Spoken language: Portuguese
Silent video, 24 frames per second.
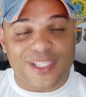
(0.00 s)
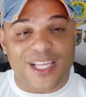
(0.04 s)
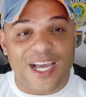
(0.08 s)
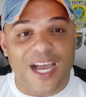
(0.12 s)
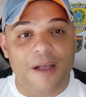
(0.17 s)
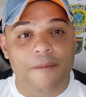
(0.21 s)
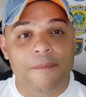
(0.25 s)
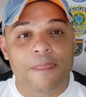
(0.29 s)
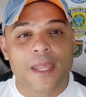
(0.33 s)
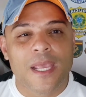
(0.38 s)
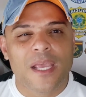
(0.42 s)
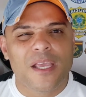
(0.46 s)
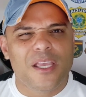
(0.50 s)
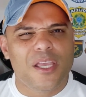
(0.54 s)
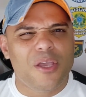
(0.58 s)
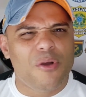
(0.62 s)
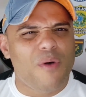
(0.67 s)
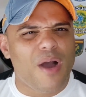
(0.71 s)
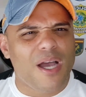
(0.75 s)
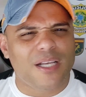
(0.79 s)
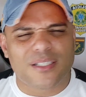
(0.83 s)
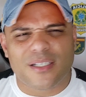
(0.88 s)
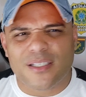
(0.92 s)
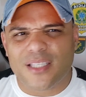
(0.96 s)
tá?
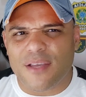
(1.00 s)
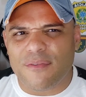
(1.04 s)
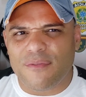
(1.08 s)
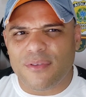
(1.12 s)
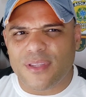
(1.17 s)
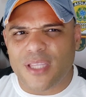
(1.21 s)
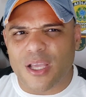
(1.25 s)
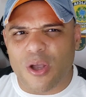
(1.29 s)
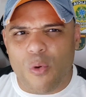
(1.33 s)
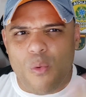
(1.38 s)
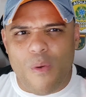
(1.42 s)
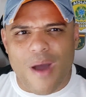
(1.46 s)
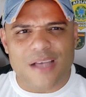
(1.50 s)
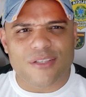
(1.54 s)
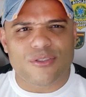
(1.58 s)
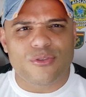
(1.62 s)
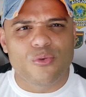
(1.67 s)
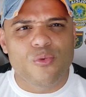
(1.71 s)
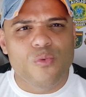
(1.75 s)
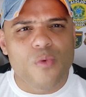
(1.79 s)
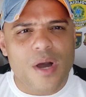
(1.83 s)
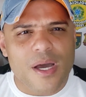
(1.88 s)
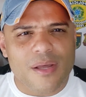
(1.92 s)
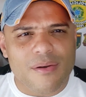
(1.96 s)
Eu acho que deve ter
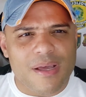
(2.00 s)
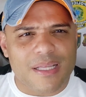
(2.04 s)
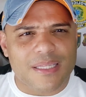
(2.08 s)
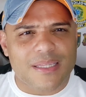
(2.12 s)
quase um ano